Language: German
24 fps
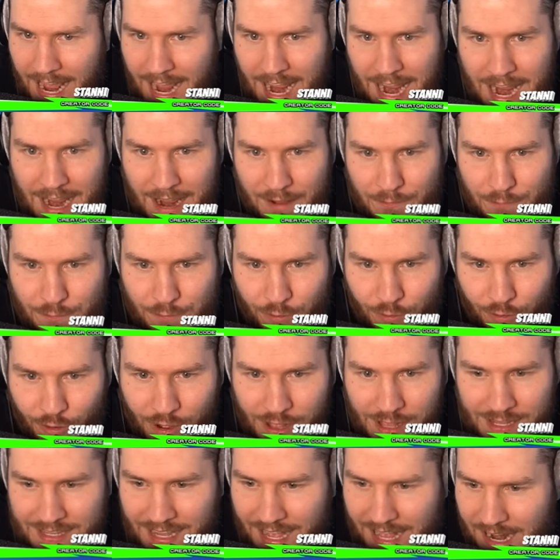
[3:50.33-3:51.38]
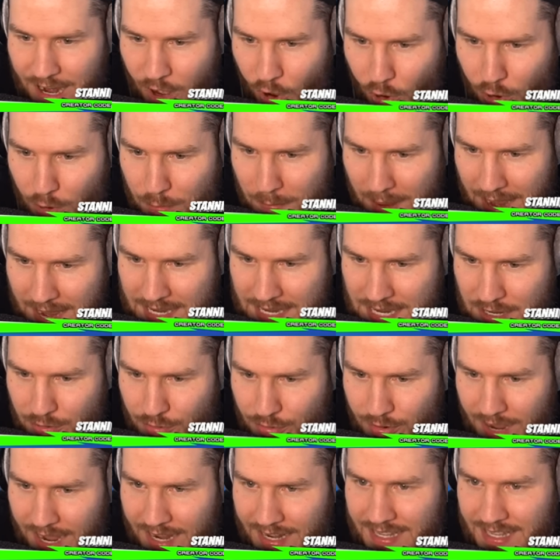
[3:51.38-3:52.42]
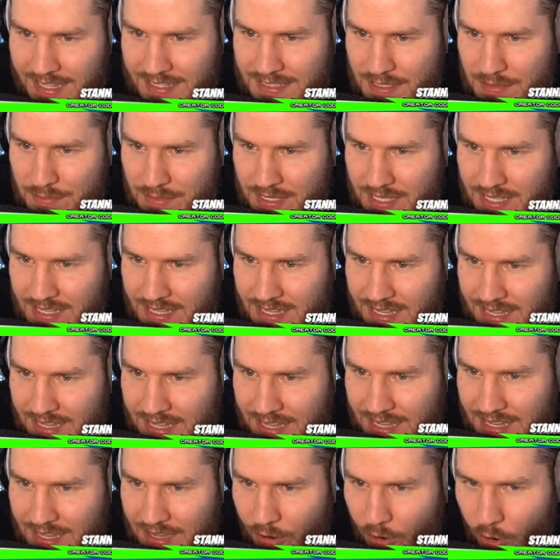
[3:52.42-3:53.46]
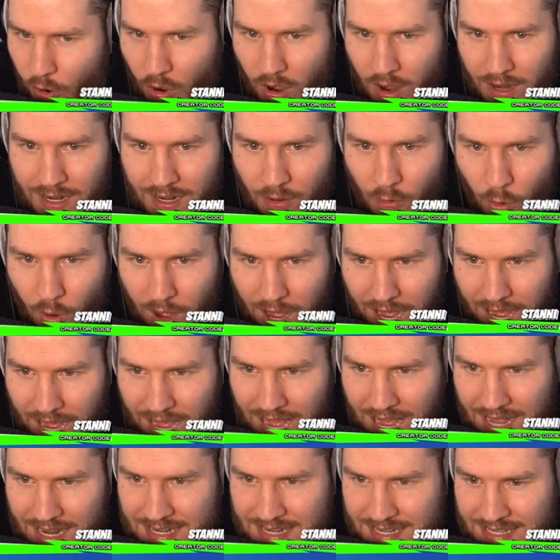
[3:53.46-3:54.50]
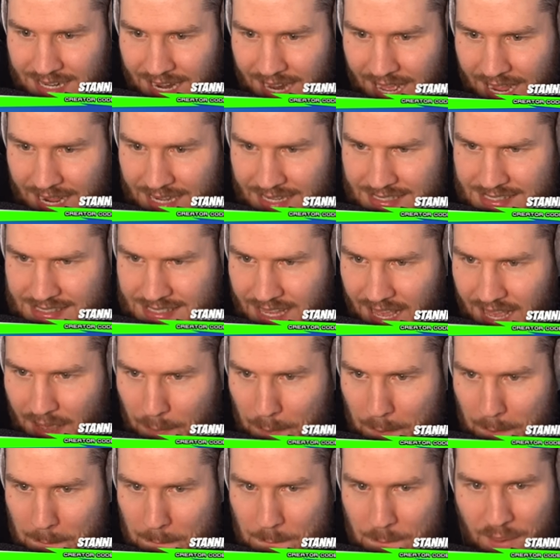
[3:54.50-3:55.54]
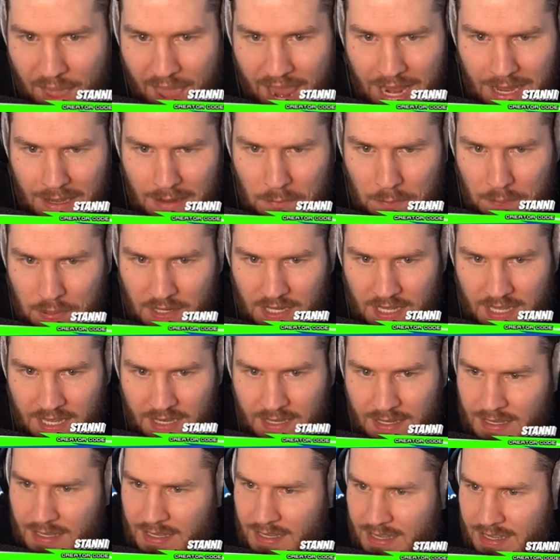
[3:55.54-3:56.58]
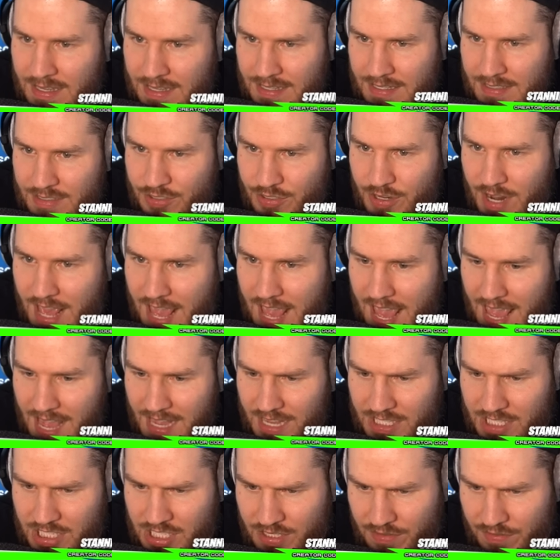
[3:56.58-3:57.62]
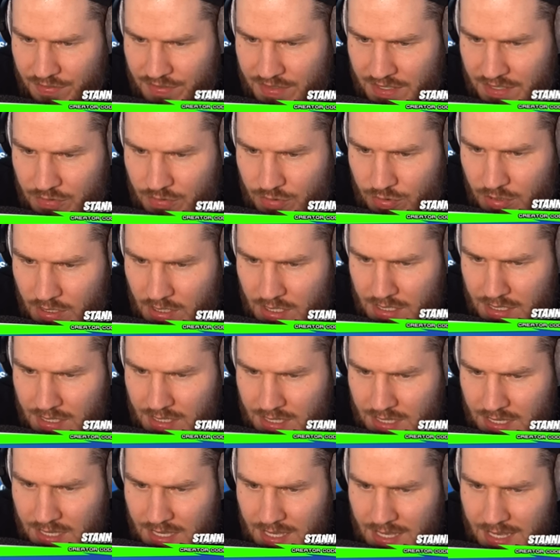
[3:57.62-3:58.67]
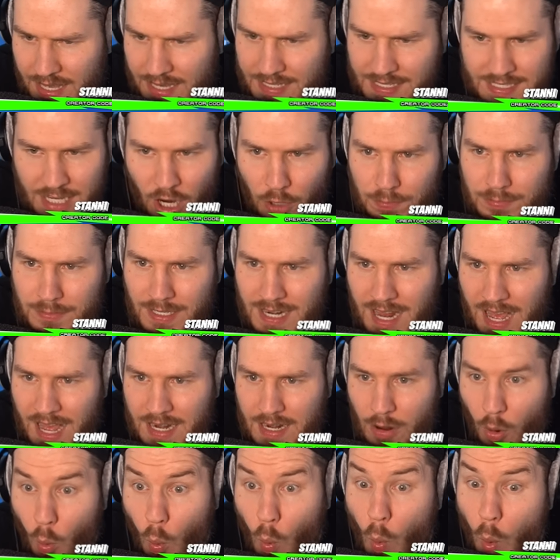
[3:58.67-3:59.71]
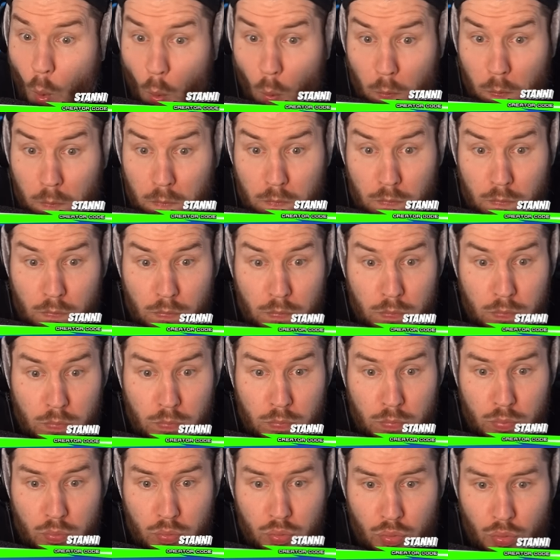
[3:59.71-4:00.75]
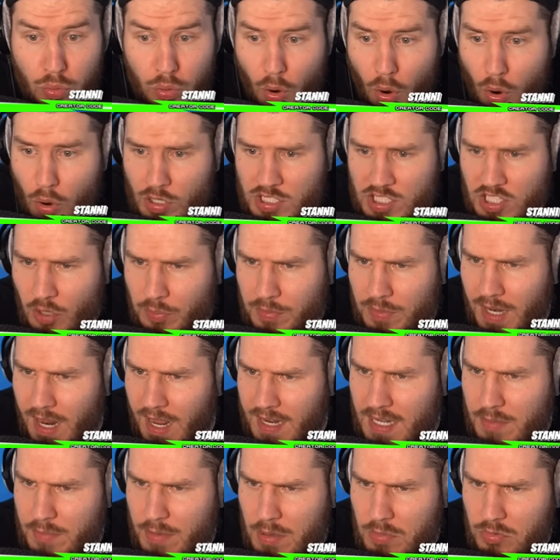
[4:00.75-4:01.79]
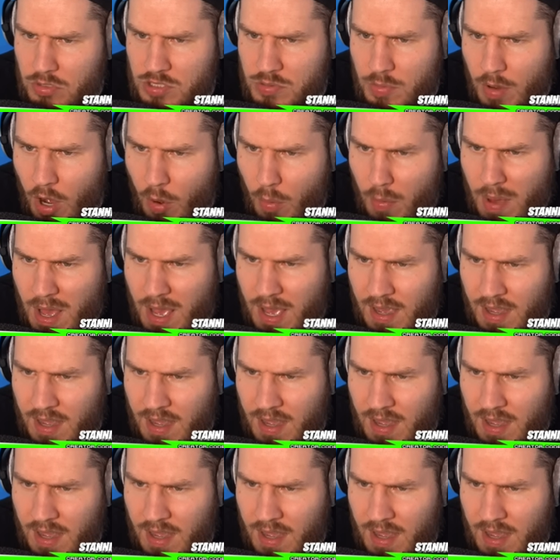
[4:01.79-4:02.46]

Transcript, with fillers: Ey, voll geil. Auch My Hero Academy. Oh, oha, nicer Backbling. So eine Actionfigur. Ich glaube, den An... Wow, ich glaube, den Anime muss ich mir auch mal